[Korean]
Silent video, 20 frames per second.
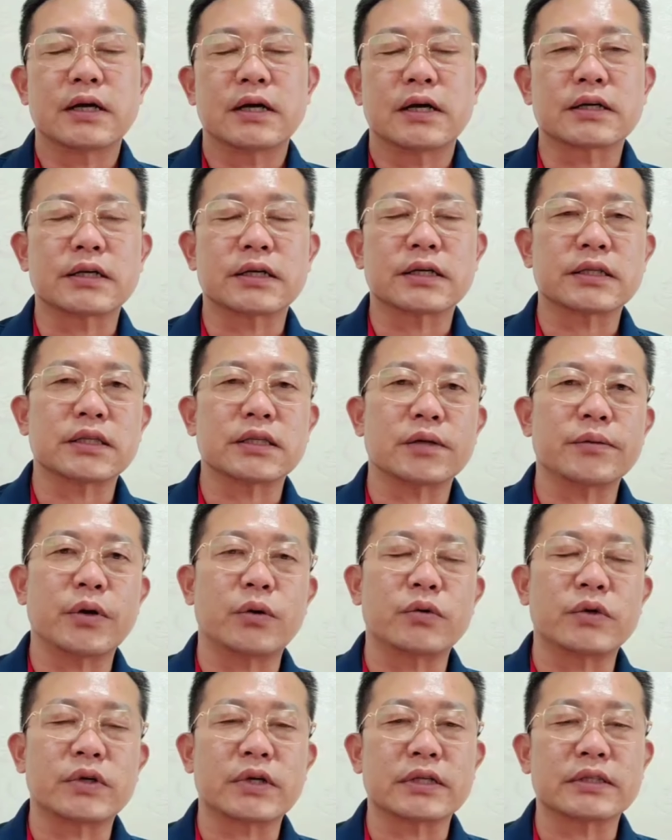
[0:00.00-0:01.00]
어, 그러기
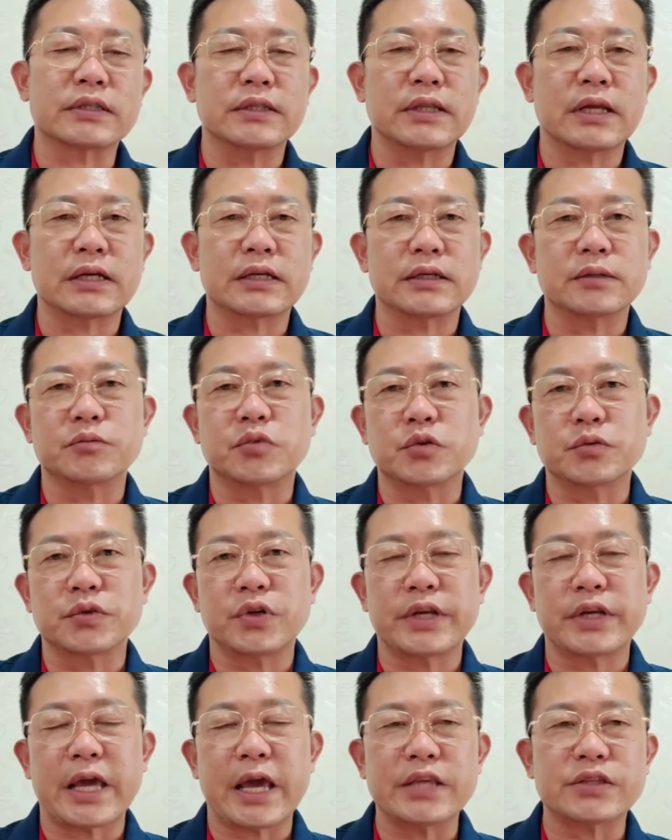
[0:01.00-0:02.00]
때문에 오늘 같은 날은
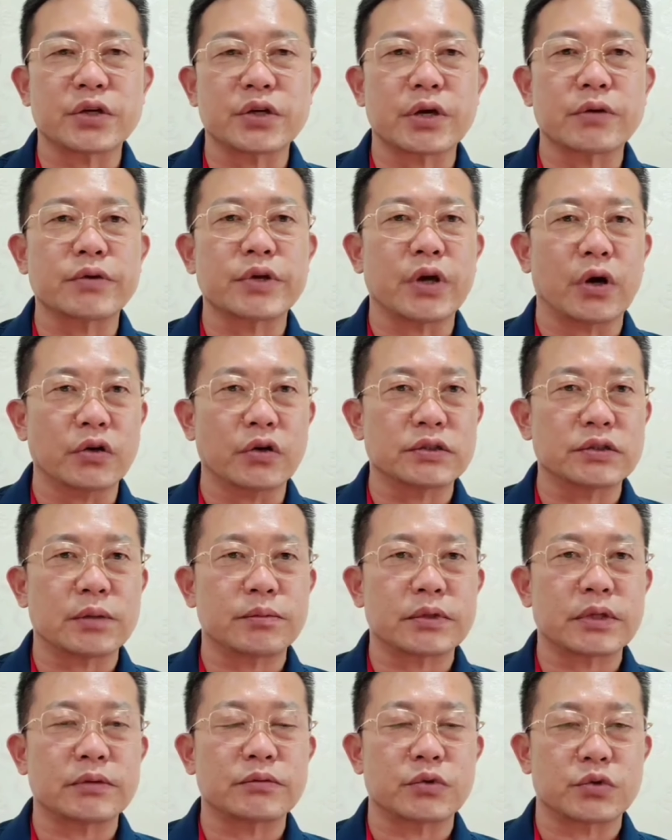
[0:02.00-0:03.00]
부부연의 애정의 운이 어느
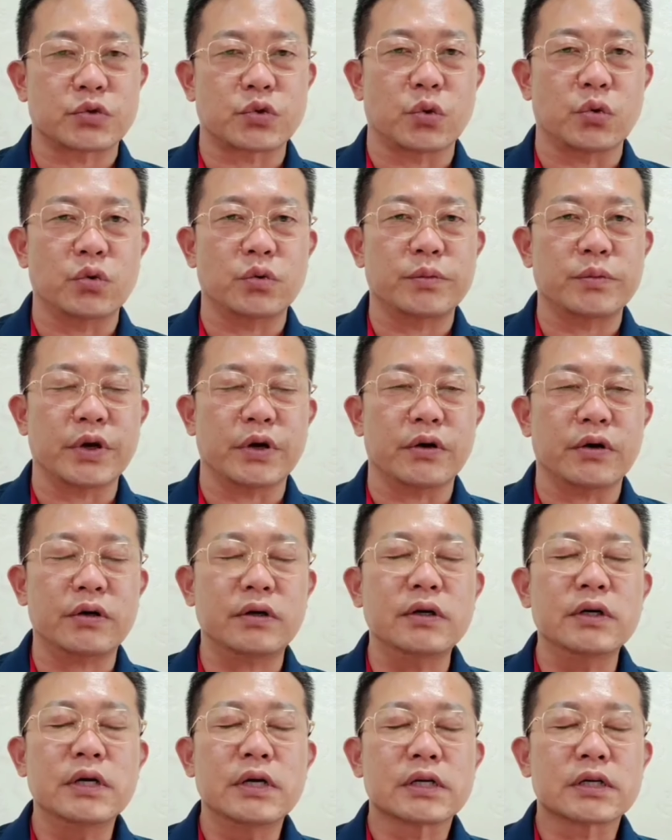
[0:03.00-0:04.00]
때보다도
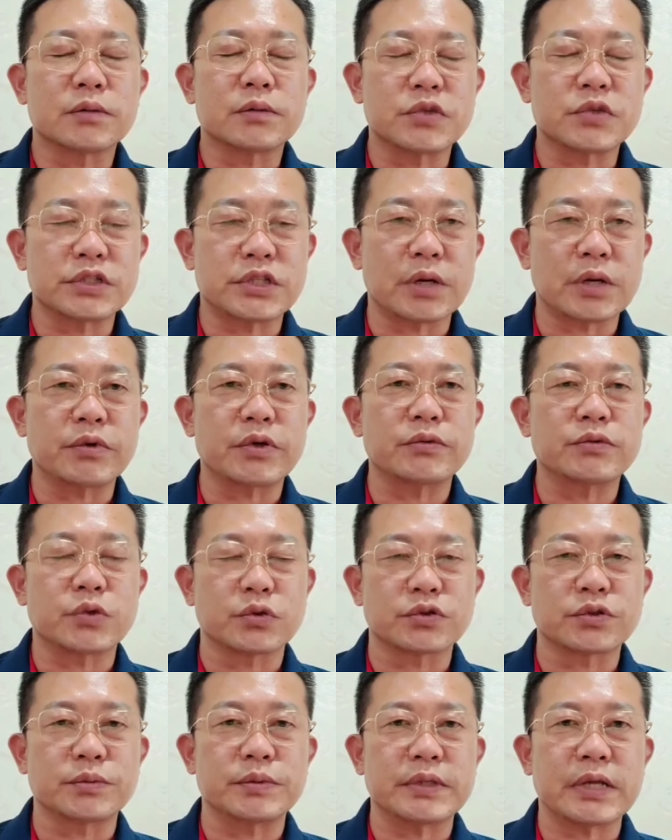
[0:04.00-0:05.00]
좋으며 금전 재물이
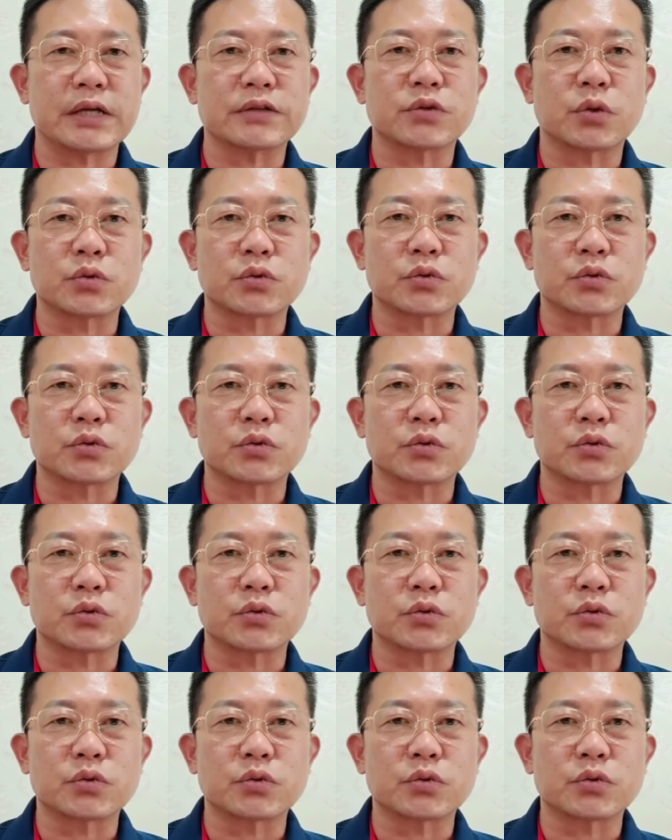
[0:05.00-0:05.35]
좋습니다.